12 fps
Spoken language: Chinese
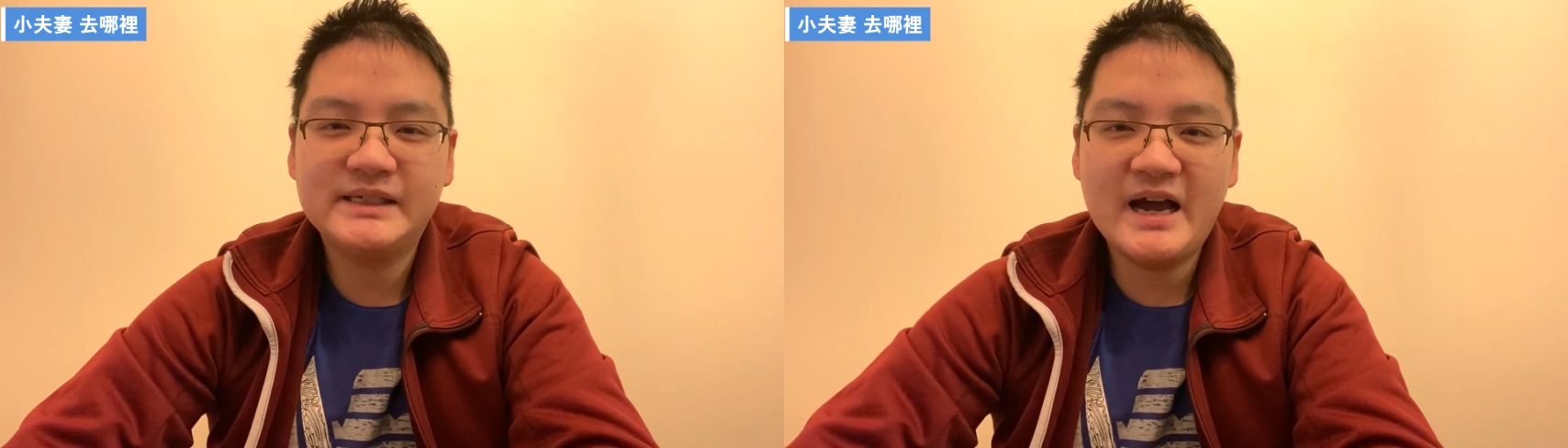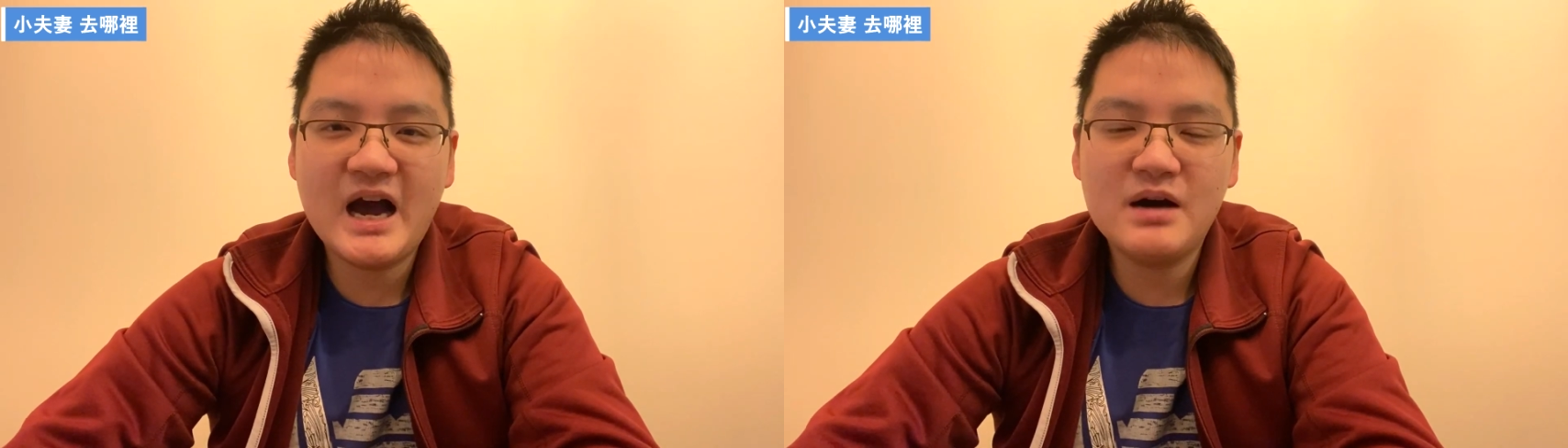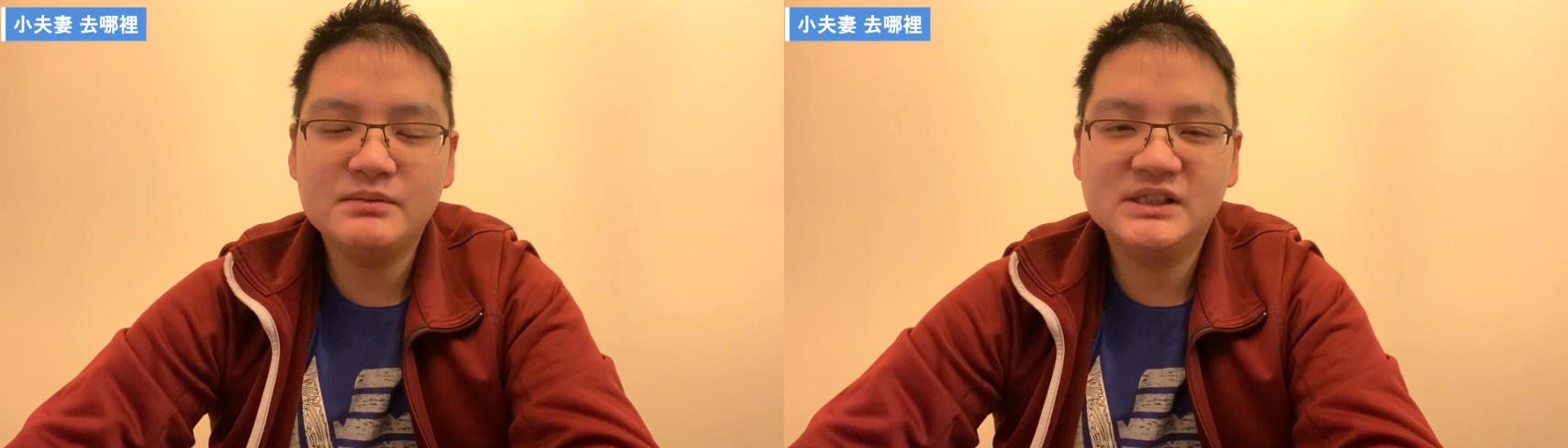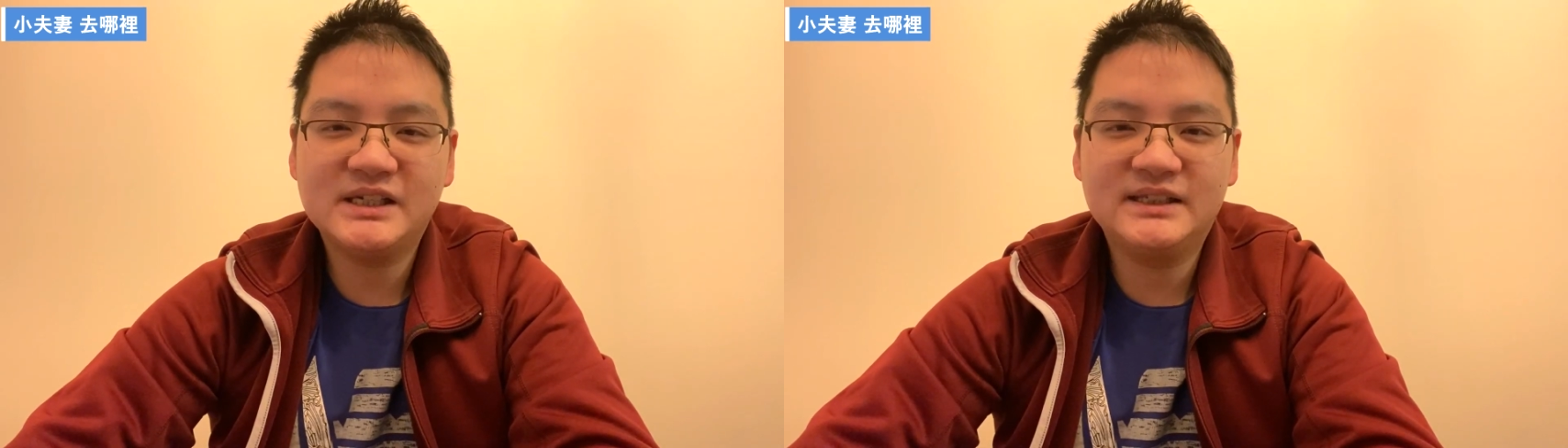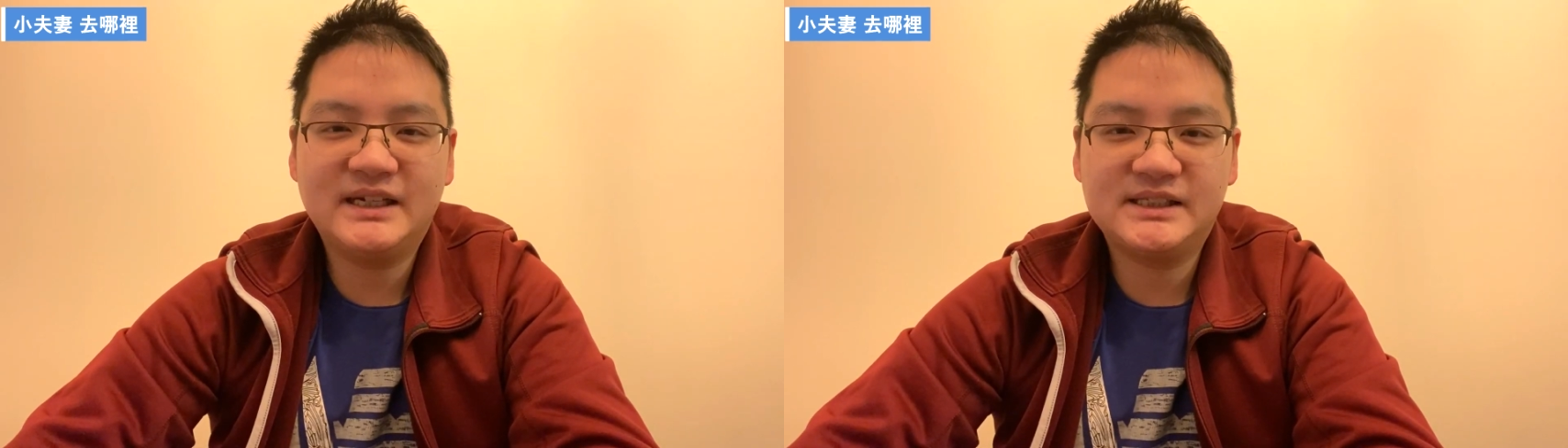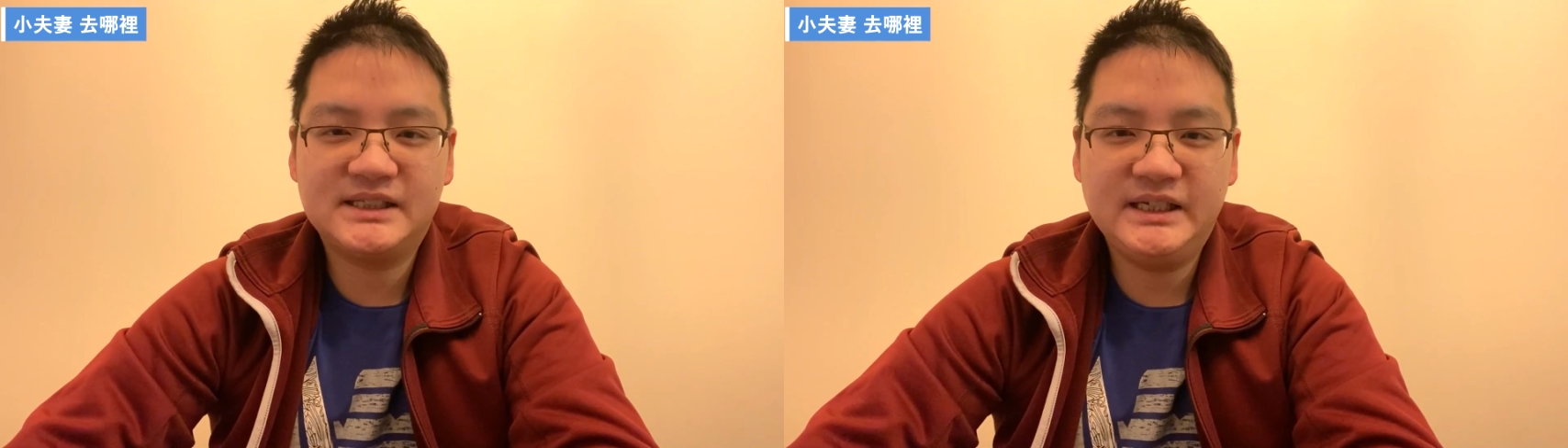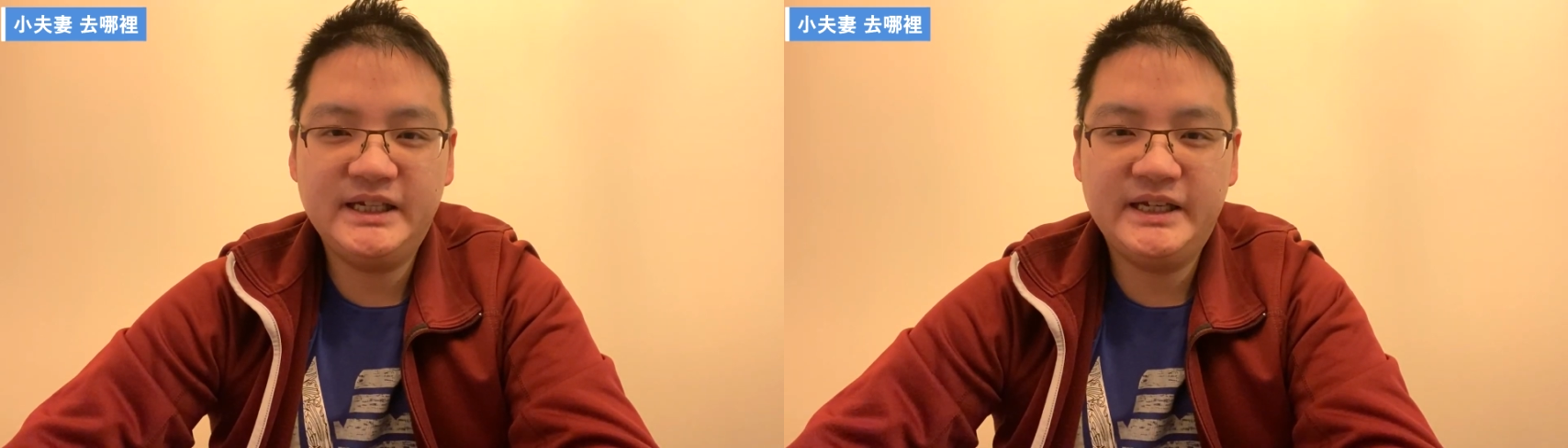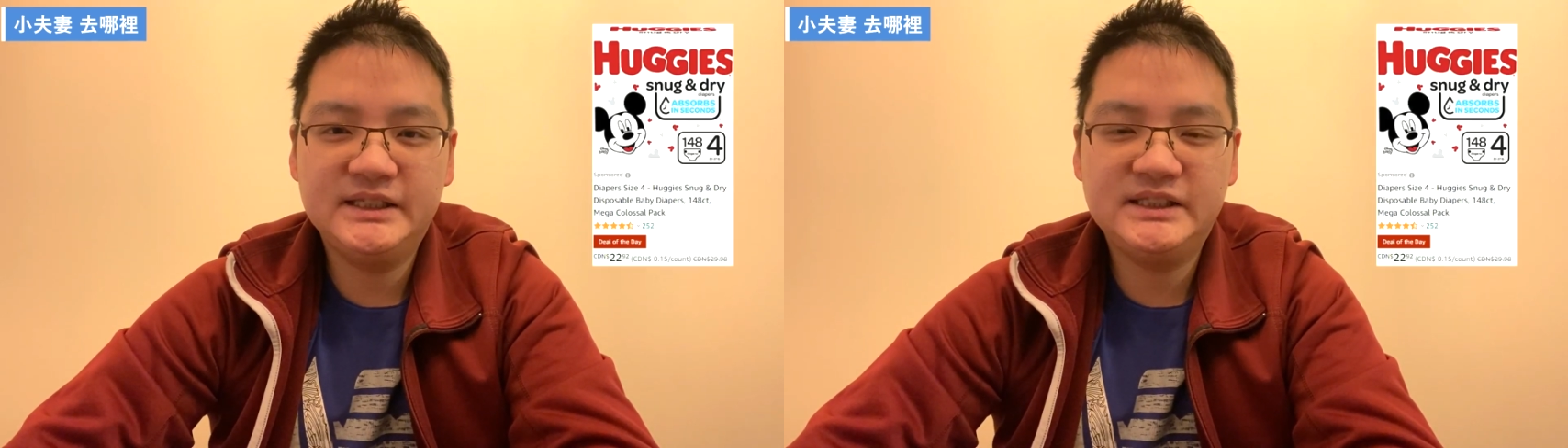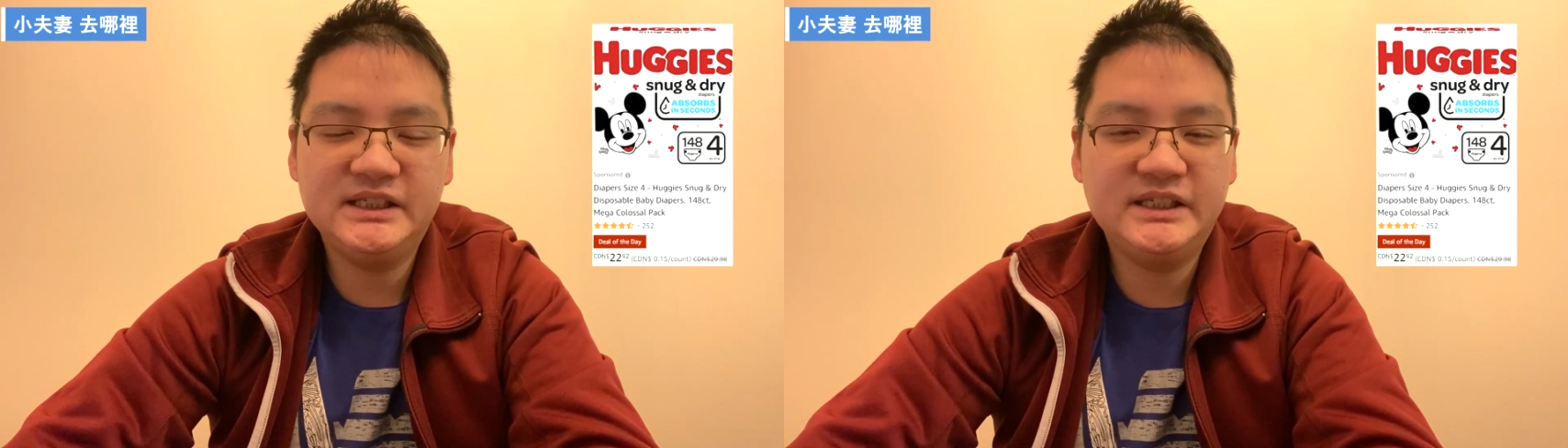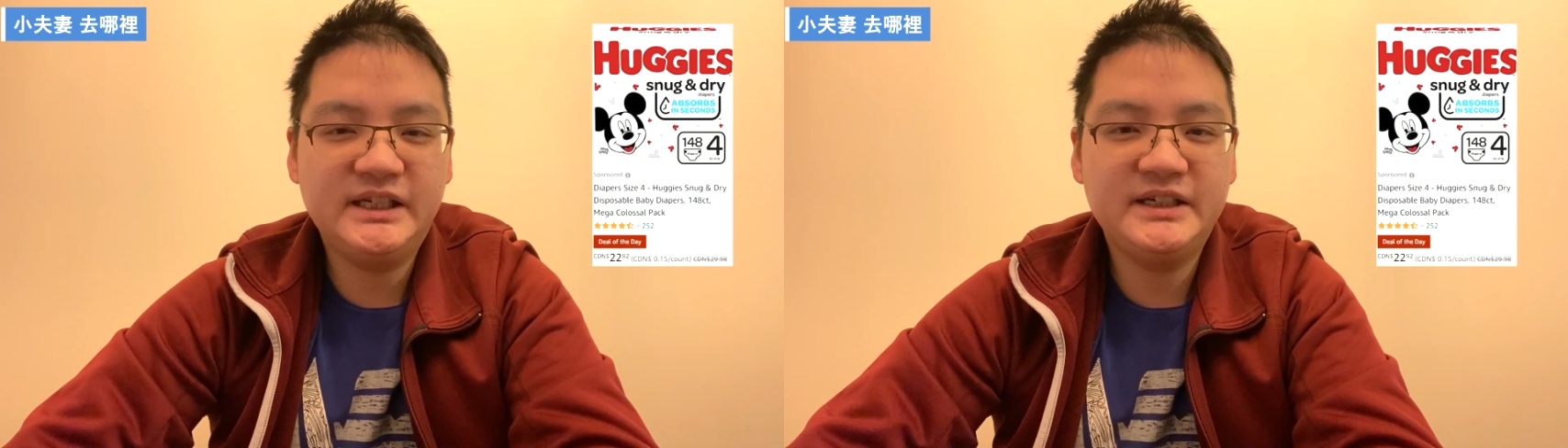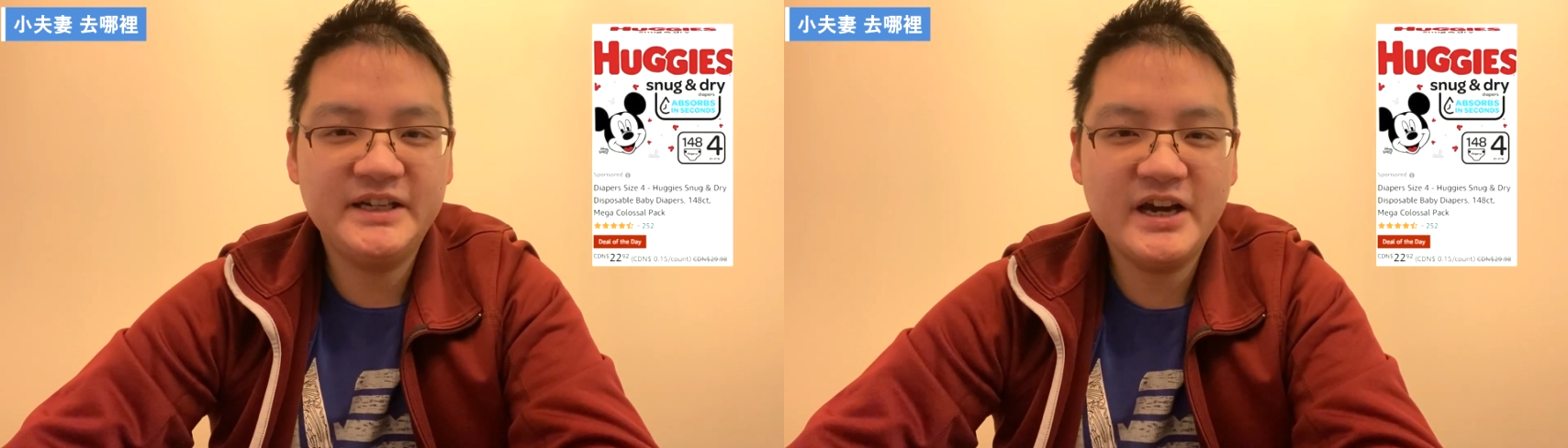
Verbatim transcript: 在 a m a z o n c a 今天